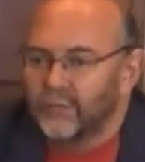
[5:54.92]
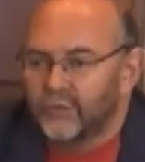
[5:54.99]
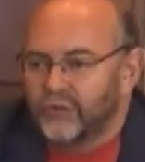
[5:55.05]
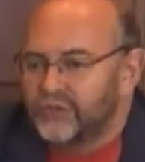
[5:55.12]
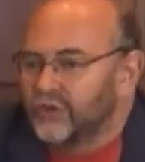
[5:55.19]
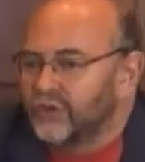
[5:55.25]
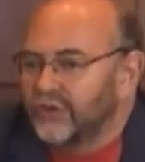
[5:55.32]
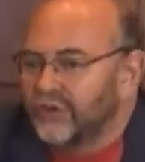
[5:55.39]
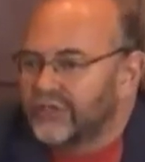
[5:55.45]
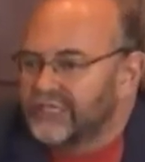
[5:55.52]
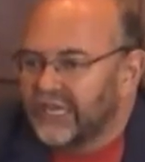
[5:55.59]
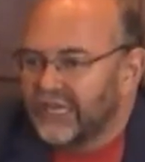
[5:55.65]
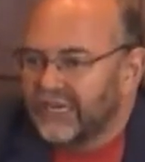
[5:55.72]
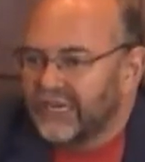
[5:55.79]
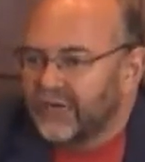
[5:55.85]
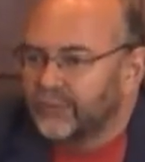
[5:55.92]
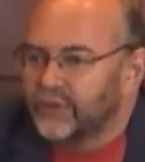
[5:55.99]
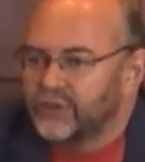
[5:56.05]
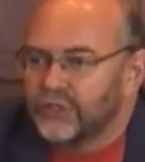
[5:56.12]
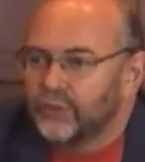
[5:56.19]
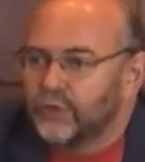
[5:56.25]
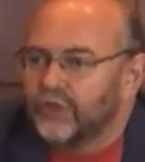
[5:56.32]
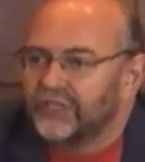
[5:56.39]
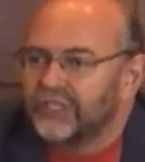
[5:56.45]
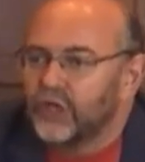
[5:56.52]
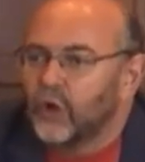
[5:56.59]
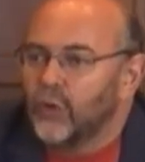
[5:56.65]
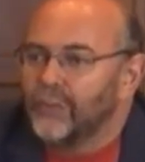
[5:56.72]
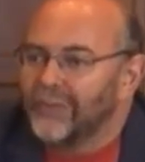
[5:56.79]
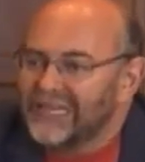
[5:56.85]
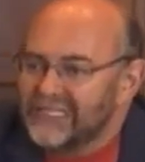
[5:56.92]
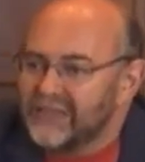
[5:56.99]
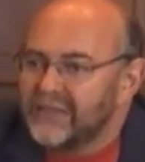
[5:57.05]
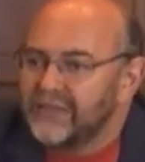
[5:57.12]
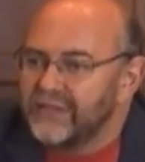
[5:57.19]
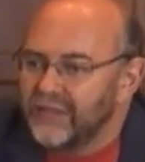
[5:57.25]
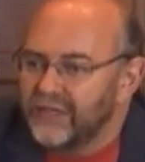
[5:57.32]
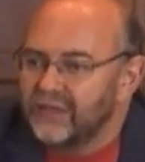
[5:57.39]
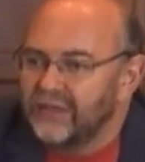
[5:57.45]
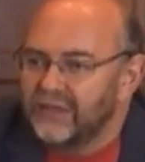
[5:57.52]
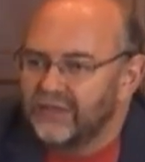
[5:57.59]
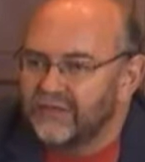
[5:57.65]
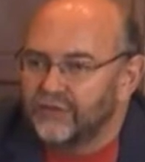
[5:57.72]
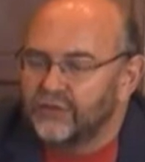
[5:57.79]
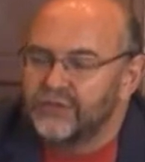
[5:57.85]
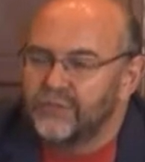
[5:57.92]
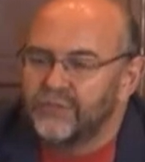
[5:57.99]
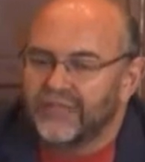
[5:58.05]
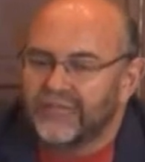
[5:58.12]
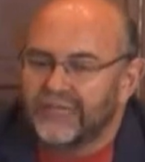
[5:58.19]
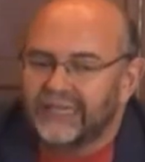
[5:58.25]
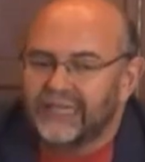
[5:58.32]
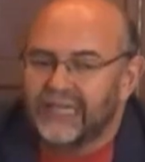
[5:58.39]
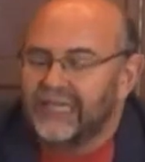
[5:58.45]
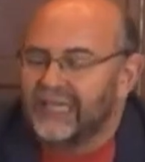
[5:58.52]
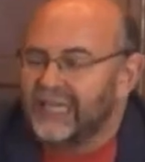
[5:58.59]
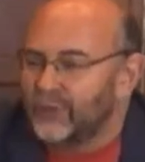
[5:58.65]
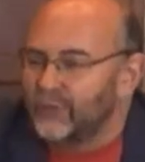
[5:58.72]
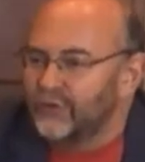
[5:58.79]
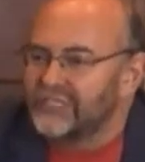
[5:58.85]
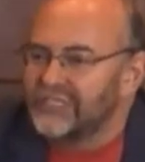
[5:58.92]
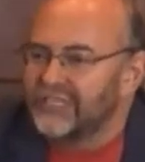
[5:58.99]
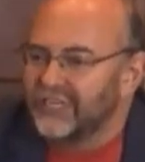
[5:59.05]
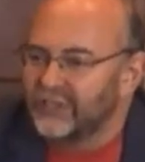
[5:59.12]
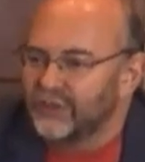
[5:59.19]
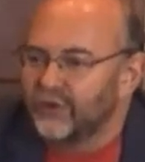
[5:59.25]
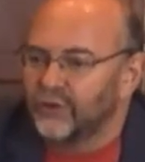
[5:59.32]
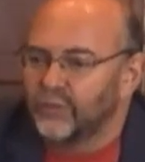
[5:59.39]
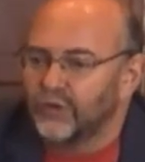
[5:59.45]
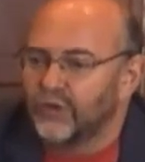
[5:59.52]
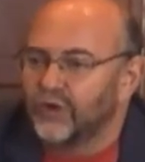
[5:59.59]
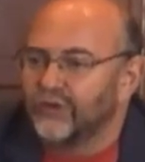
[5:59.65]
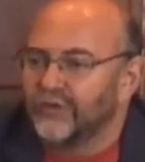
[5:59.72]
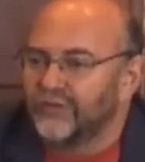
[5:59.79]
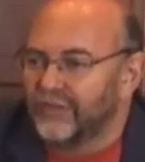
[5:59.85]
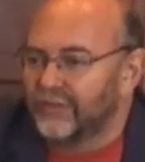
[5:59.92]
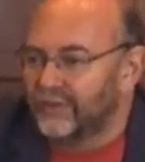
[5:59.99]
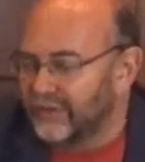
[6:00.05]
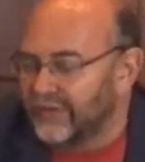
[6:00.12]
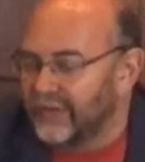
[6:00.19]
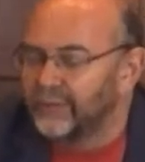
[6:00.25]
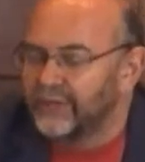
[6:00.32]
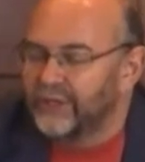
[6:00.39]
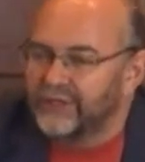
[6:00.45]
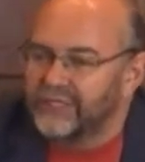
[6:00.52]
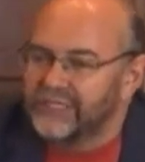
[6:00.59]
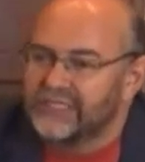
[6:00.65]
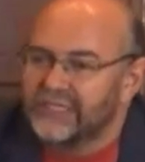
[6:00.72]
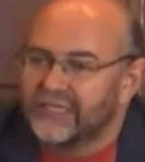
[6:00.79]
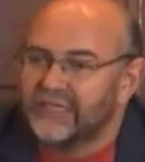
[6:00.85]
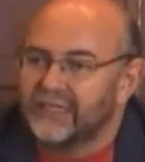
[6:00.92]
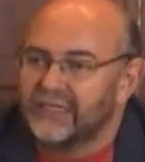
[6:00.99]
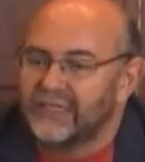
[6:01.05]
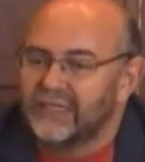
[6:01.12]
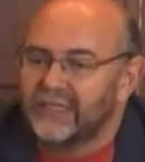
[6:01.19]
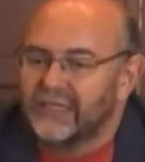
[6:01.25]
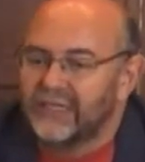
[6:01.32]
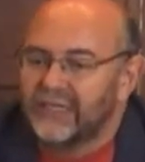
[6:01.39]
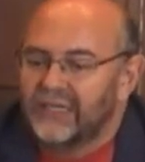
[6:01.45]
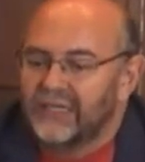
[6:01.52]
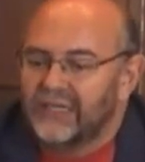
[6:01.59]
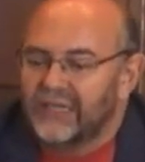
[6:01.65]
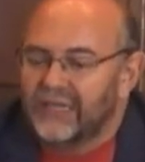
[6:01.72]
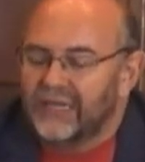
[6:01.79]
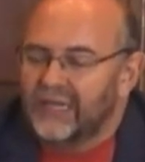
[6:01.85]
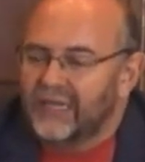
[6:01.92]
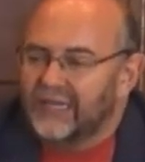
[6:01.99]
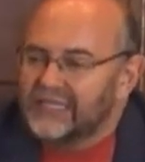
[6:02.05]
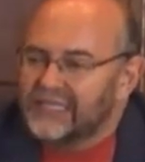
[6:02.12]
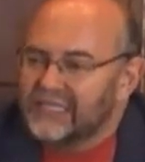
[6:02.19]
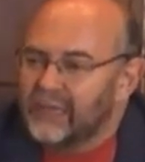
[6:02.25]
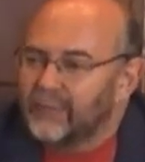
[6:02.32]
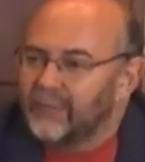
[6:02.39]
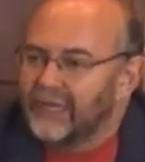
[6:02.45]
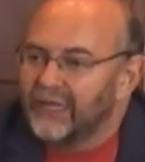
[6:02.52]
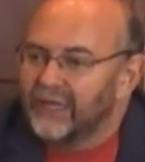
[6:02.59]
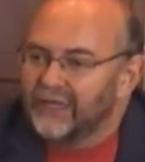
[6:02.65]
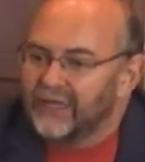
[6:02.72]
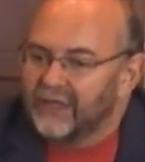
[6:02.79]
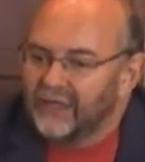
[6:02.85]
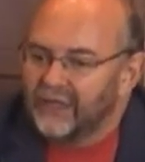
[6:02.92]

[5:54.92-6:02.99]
pues no quiero exagerar, pero seguro que tengo más de 100 fotos en bicicleta. Y hay un escritor muy conocido y un gran periodista eh, que se llama